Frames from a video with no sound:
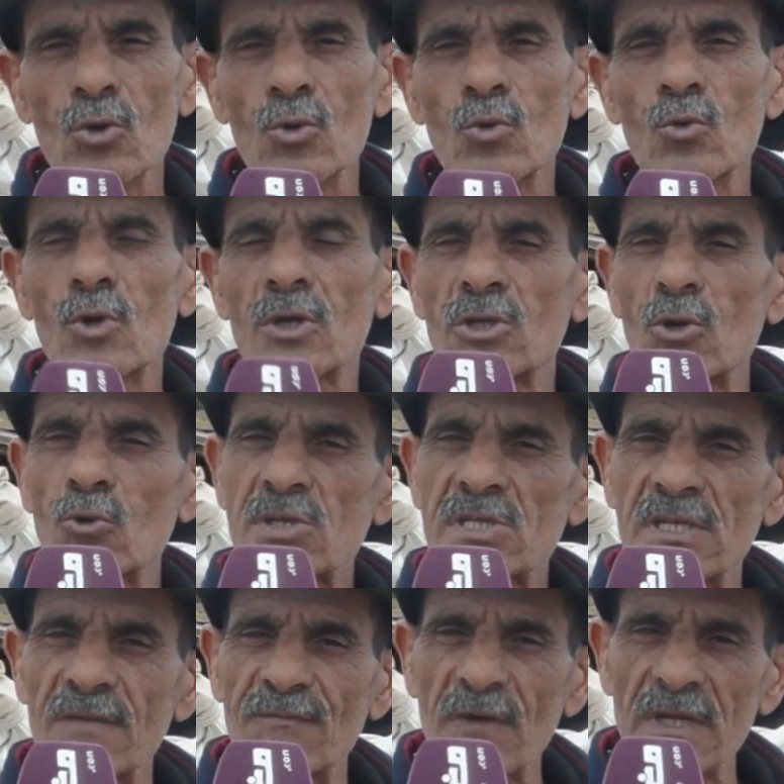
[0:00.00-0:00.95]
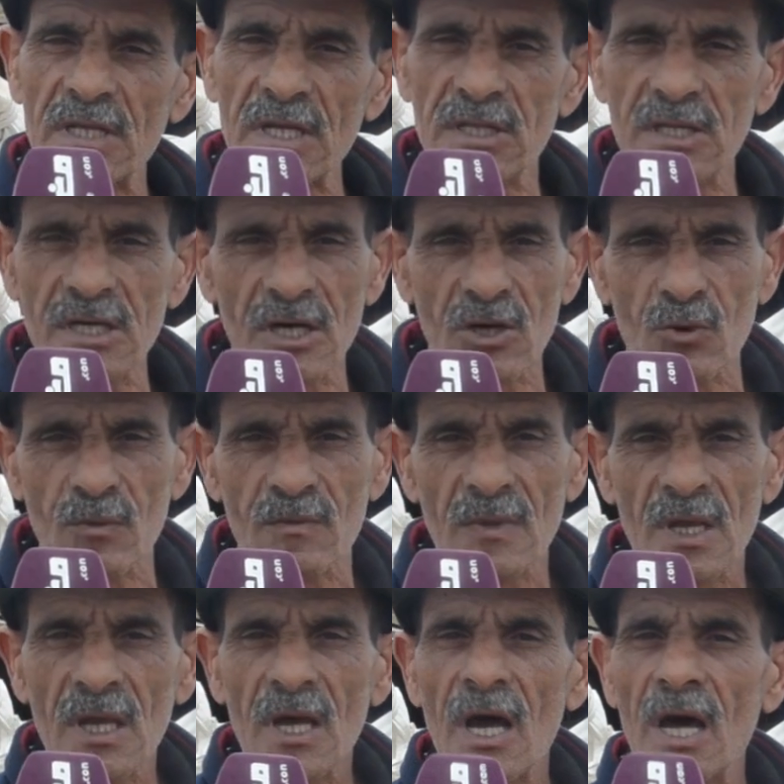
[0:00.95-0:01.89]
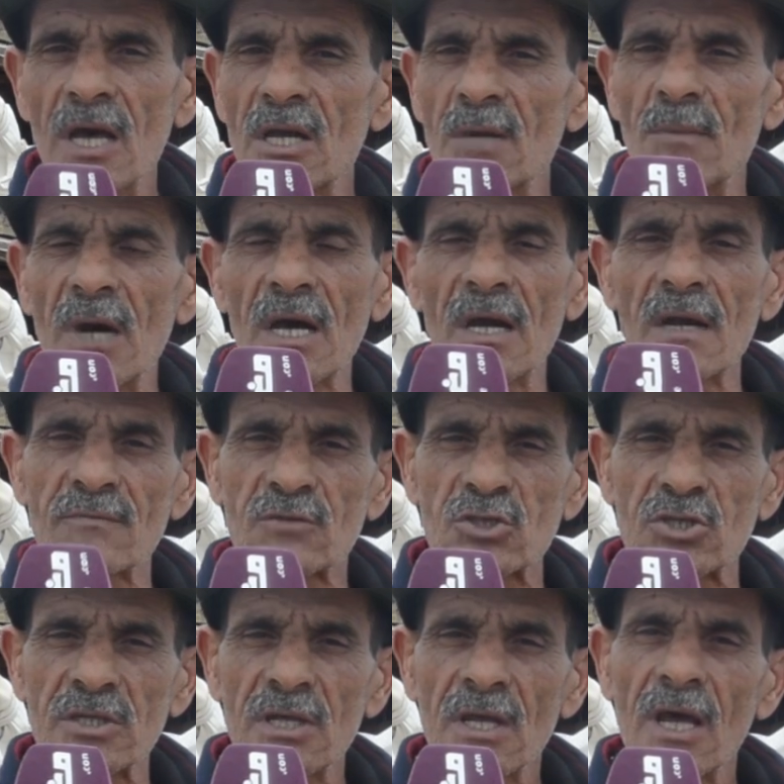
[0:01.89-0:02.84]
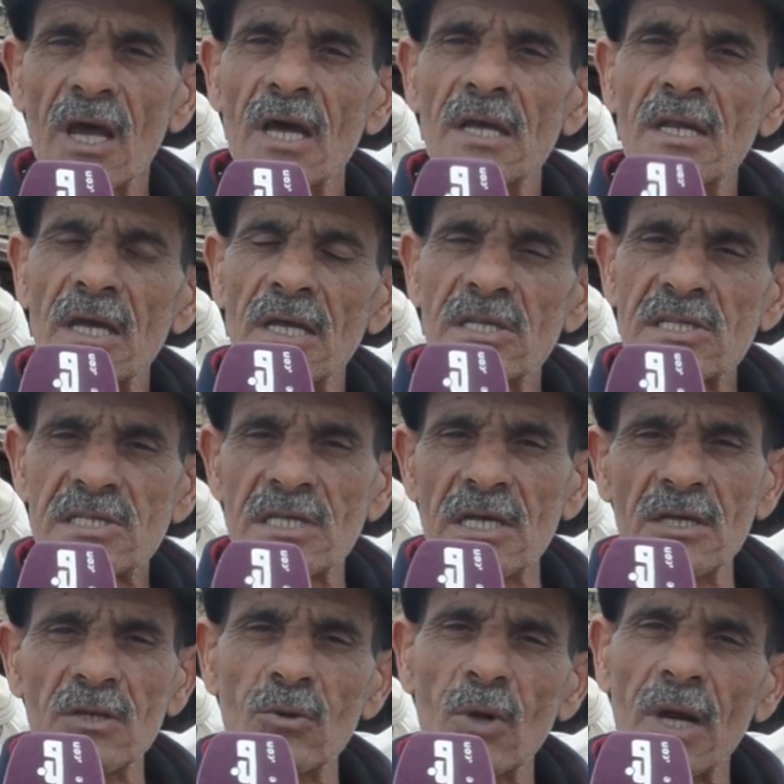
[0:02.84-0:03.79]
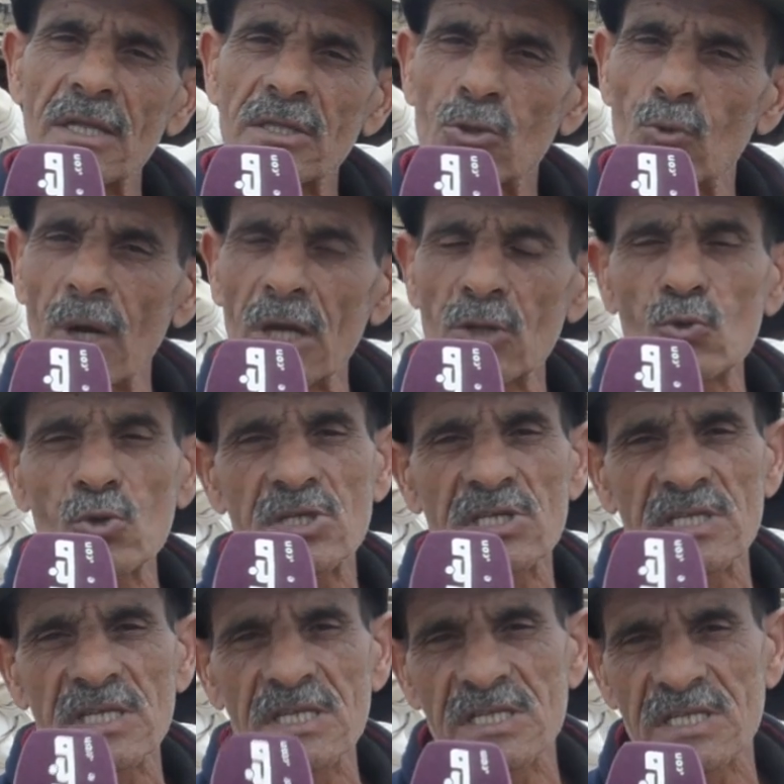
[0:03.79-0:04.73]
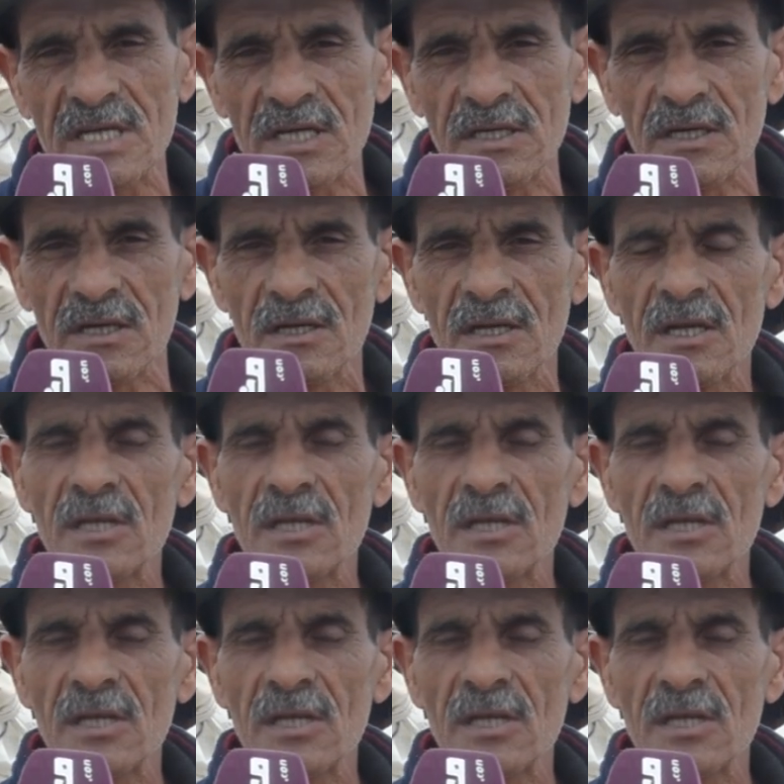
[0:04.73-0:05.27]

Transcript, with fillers: وخذوا الاستفاده ديالهم انا ما عرفتش انا انسان عندي 61 سنه